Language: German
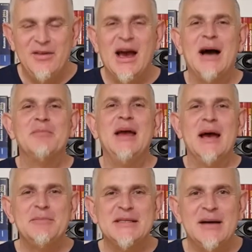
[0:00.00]
Wir haben
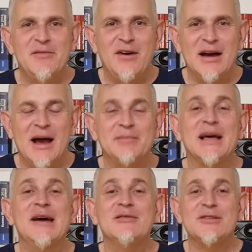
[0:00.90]
Herbstanfang
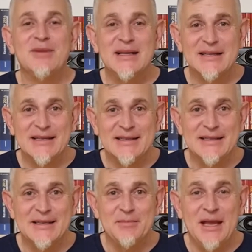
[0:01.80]
am 23.
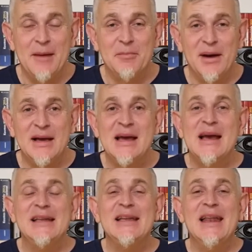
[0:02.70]
September.
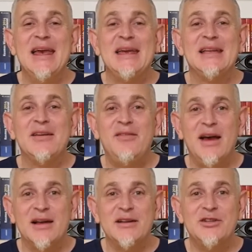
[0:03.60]
Die Nächte
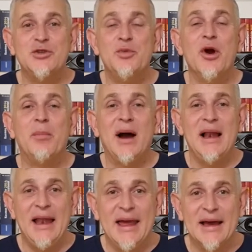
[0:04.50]
werden
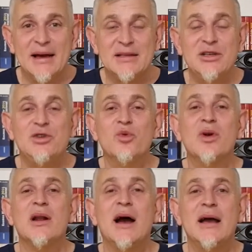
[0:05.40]
spürbar länger, die
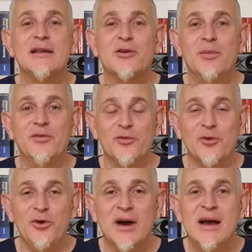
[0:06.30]
Dunkelheit kommt
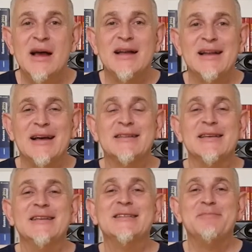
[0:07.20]
früher.
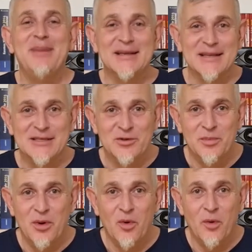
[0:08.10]
Das ist besser
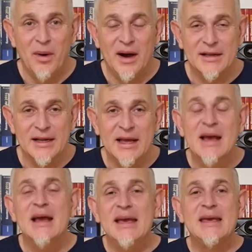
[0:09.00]
zum Beobachten.
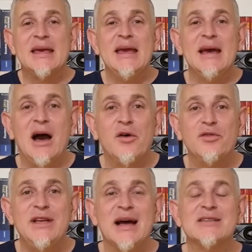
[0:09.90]
Ich gehe
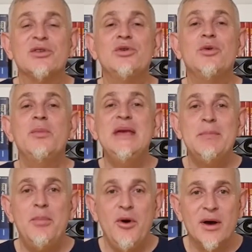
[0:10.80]
auf die
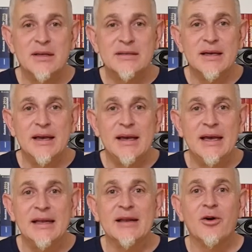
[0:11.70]
Astronomiebörse
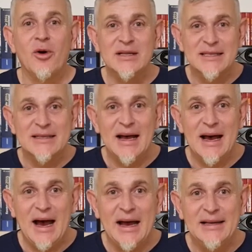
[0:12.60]
in
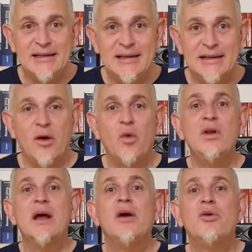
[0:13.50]
Kreuznach ein
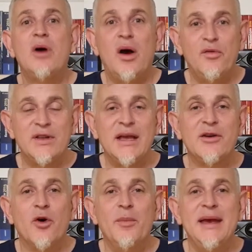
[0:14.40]
und auch auf
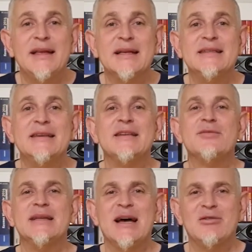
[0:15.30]
den Kometen
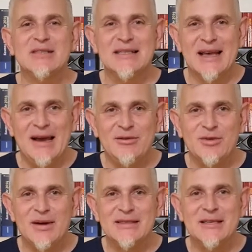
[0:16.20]

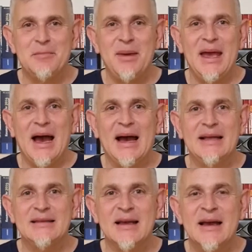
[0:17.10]

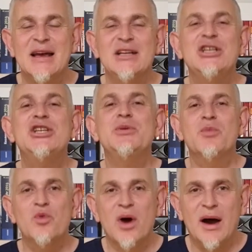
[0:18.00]
C2023P1
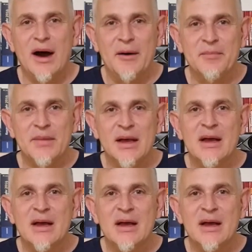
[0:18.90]
Nishimura.